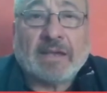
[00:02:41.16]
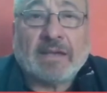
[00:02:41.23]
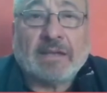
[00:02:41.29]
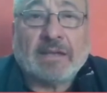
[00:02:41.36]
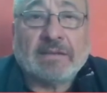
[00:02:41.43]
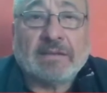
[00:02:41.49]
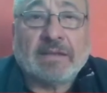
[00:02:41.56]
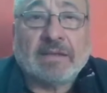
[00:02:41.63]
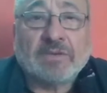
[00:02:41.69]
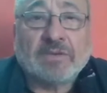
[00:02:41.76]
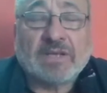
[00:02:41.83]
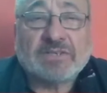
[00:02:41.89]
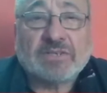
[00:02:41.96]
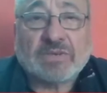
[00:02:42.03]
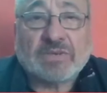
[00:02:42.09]
en,
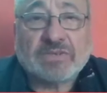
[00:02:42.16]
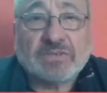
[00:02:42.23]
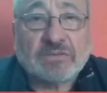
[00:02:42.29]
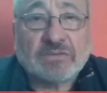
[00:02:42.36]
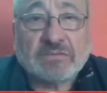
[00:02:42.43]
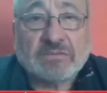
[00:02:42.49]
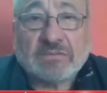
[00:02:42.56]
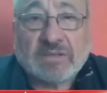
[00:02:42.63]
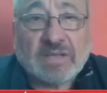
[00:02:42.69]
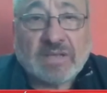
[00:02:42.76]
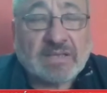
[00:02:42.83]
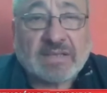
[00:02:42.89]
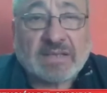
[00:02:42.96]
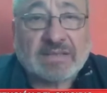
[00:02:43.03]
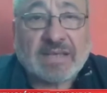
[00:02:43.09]
una situación de
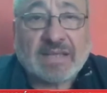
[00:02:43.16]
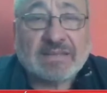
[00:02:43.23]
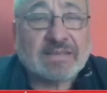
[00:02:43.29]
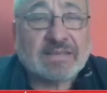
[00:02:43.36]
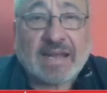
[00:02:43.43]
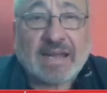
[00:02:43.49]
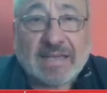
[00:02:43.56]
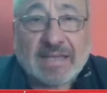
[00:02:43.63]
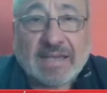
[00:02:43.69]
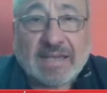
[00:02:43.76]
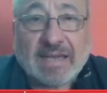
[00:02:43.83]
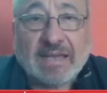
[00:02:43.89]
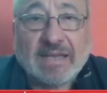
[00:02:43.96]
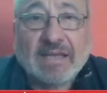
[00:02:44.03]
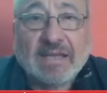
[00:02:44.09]
esta tan
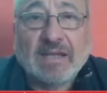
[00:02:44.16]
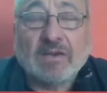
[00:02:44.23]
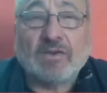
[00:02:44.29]
trágica,